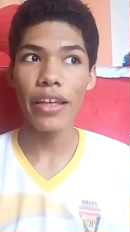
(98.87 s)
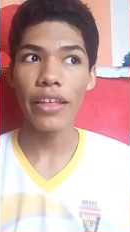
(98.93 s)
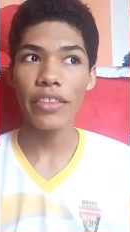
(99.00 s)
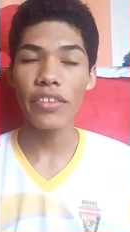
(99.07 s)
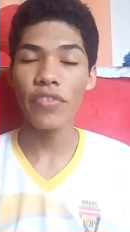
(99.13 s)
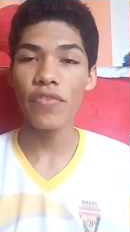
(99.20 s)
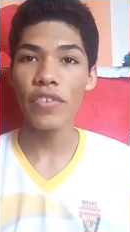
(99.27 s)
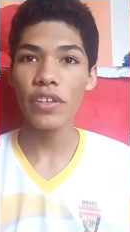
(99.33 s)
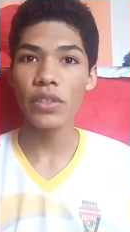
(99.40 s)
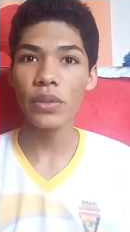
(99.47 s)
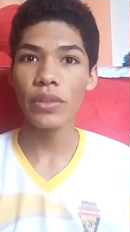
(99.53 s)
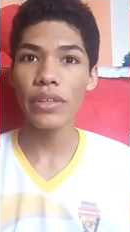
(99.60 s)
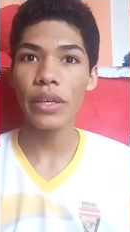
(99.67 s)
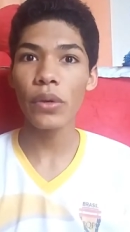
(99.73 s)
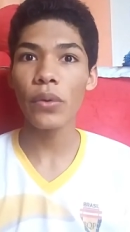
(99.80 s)

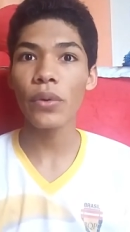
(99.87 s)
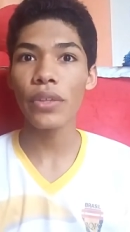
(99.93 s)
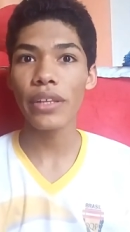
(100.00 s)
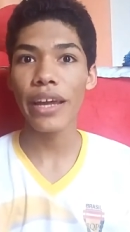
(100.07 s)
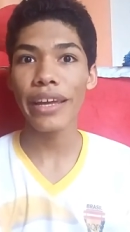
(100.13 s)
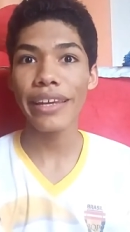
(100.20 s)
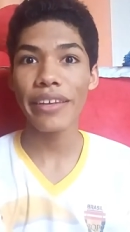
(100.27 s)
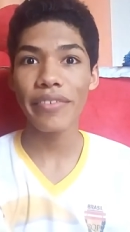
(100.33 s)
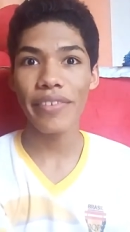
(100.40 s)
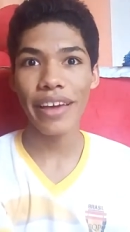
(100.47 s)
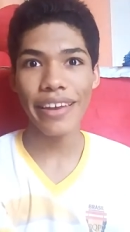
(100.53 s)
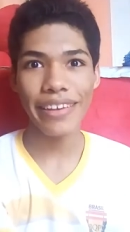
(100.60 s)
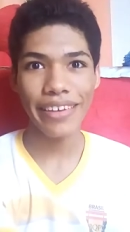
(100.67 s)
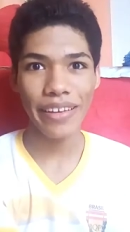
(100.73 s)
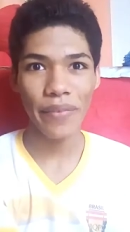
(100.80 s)
difícil de encontrar em
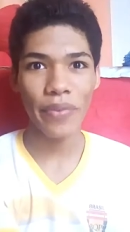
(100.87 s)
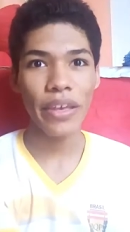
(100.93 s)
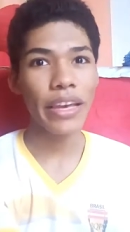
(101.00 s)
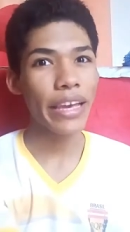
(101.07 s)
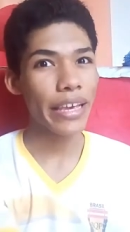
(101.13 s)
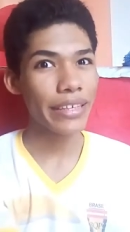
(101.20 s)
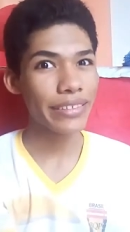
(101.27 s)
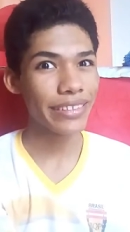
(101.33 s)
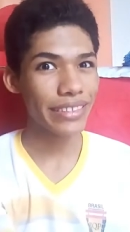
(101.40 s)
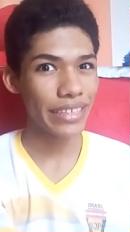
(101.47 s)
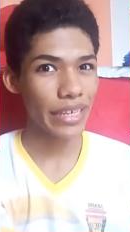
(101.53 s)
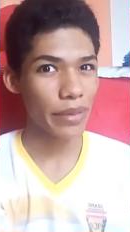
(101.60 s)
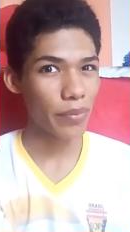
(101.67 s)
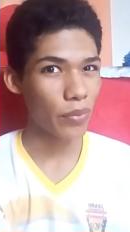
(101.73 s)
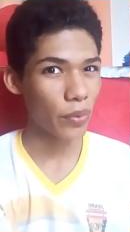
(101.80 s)
livraria, em
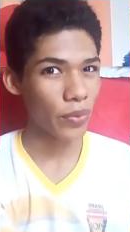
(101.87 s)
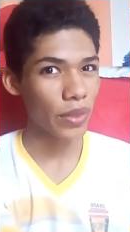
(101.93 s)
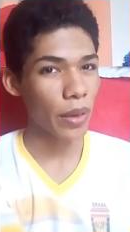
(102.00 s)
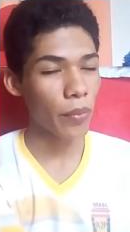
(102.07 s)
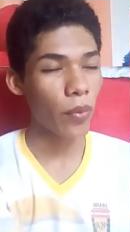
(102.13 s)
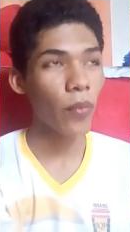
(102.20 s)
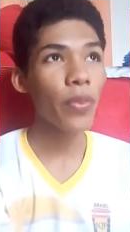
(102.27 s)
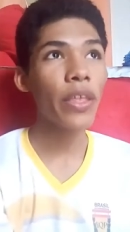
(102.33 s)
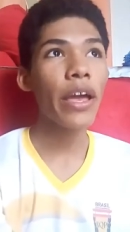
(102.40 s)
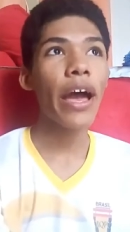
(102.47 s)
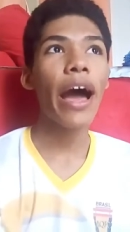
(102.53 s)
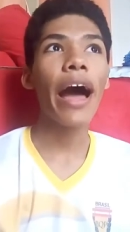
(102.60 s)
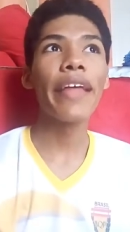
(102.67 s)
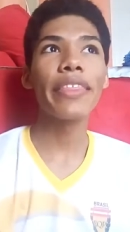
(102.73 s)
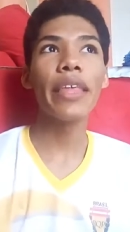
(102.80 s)
sebo, tá bom?
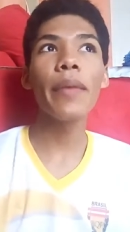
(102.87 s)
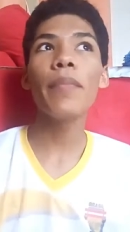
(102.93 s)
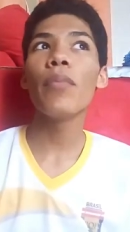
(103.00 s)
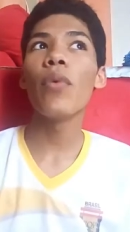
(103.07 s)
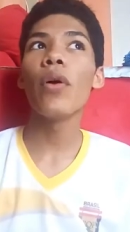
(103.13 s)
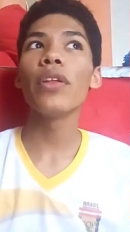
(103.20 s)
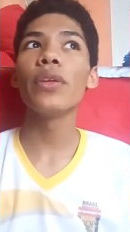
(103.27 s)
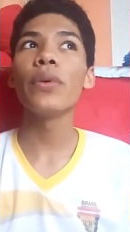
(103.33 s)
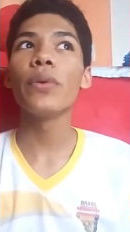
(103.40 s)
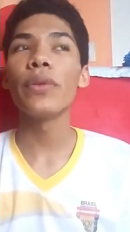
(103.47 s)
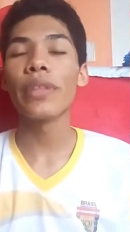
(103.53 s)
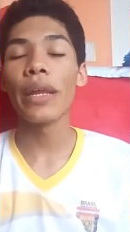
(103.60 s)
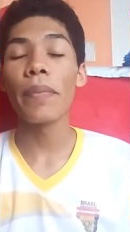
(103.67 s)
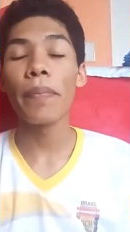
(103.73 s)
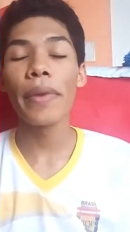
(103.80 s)
Até pode
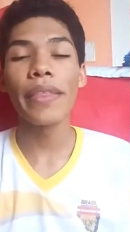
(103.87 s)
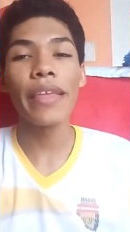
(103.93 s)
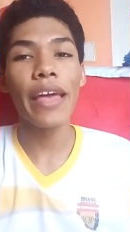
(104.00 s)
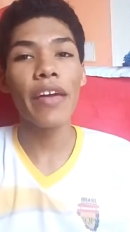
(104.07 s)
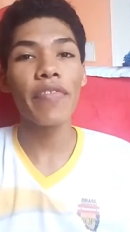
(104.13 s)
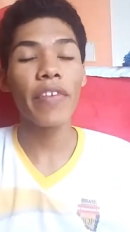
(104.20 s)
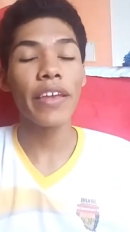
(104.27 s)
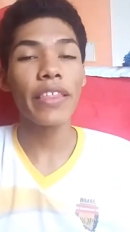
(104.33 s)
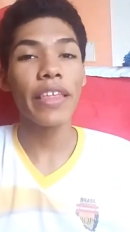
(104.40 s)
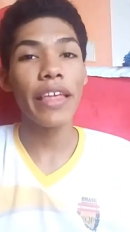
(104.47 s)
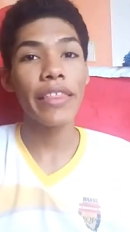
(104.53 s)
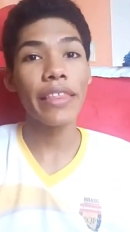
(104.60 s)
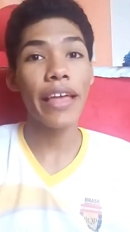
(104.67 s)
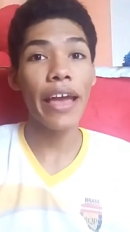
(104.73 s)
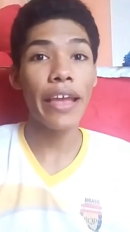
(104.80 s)
encontrar em PDF aí
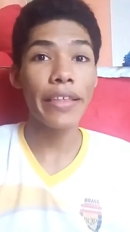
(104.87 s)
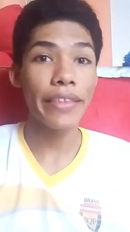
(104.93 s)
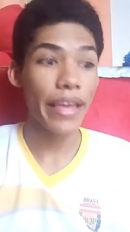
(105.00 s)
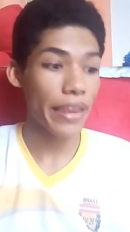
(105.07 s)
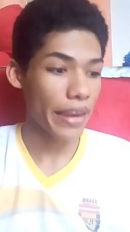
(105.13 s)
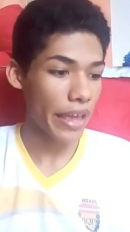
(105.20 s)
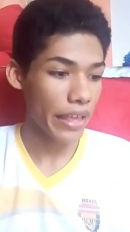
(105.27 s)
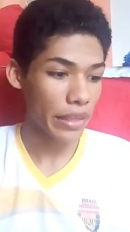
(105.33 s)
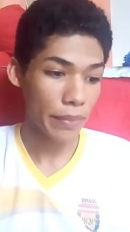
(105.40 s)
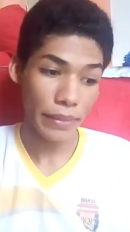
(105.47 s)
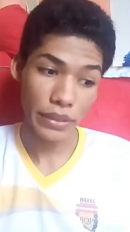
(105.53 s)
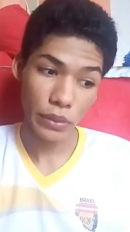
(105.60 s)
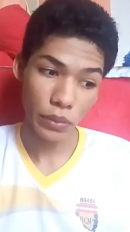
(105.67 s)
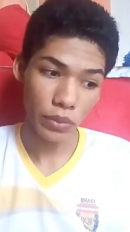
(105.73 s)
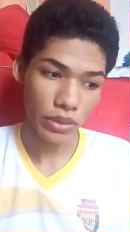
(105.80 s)
na, na internet,
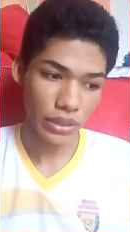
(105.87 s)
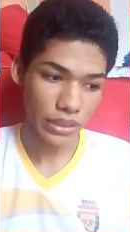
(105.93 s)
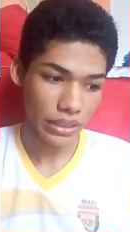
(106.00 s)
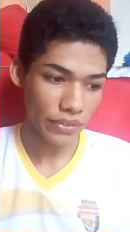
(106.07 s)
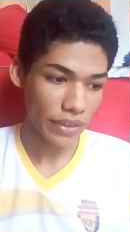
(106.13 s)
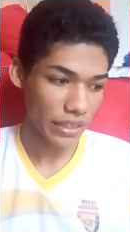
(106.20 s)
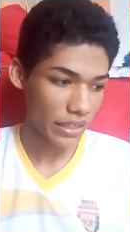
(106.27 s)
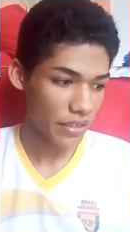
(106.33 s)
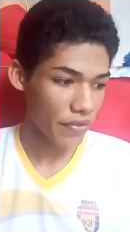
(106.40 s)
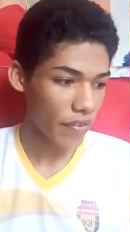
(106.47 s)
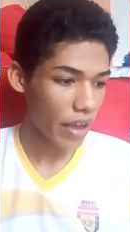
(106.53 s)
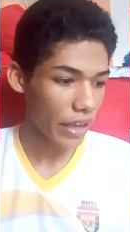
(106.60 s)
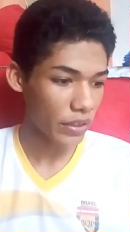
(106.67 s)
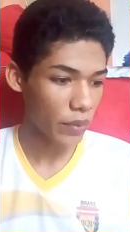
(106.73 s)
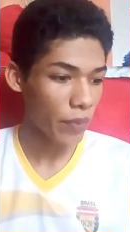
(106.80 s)
mas eu não sei se vai ser
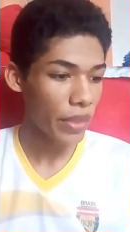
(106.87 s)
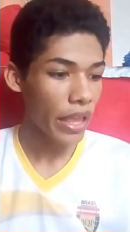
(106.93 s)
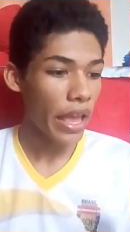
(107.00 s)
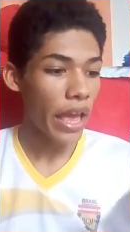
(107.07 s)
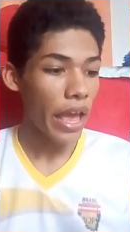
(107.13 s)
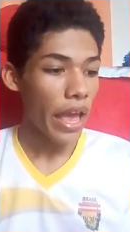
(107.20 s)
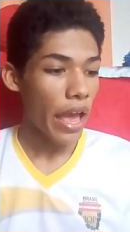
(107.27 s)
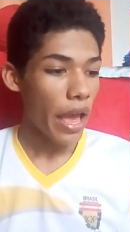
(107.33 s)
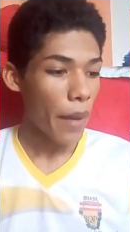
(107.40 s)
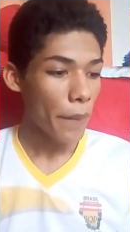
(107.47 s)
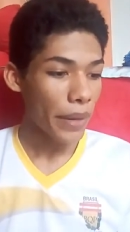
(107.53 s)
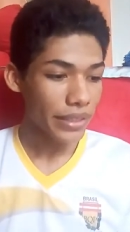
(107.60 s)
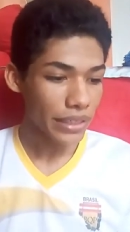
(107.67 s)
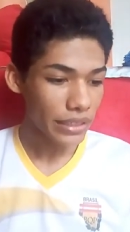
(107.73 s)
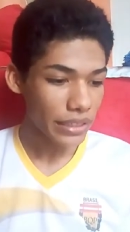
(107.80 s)
fácil.
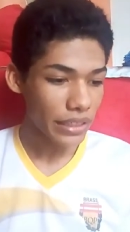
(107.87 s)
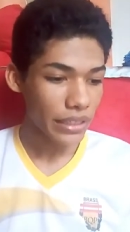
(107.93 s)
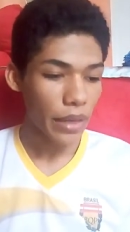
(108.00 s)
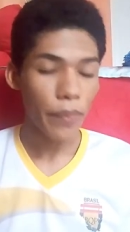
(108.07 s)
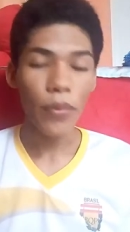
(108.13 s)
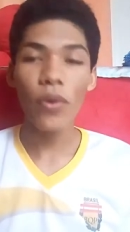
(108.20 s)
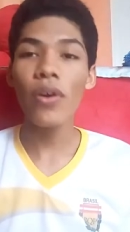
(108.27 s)
Mas assim, tá bom?